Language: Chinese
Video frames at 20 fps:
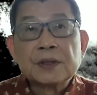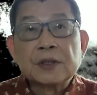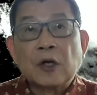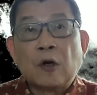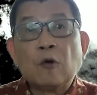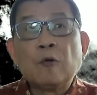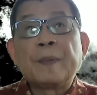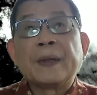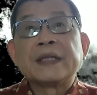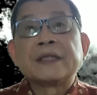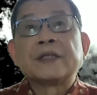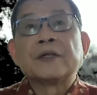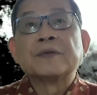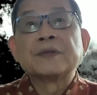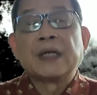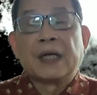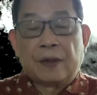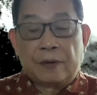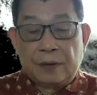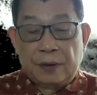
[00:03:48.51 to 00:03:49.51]
头版头
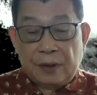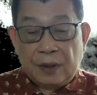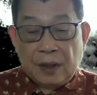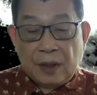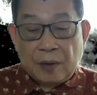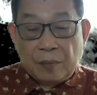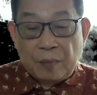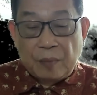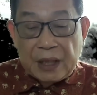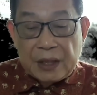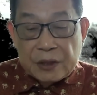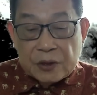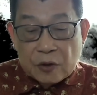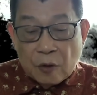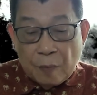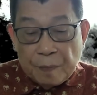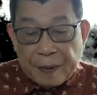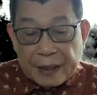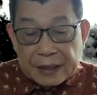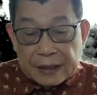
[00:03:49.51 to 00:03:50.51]
条：美
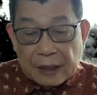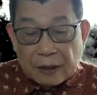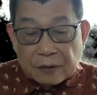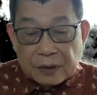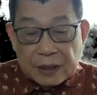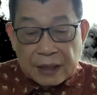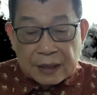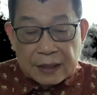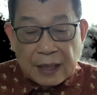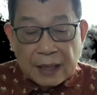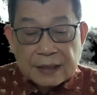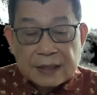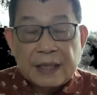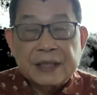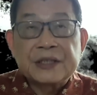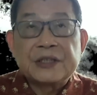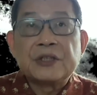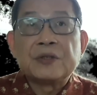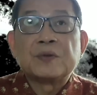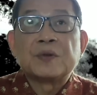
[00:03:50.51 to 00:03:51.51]
中半导体大
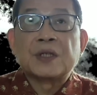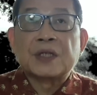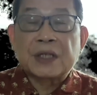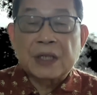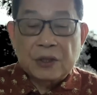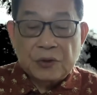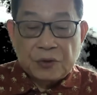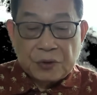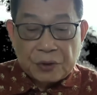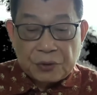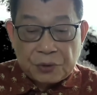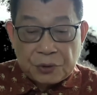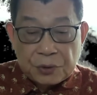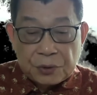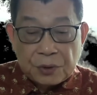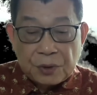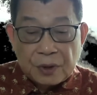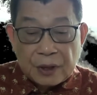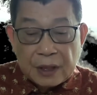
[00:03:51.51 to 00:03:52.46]
战进入了深水区，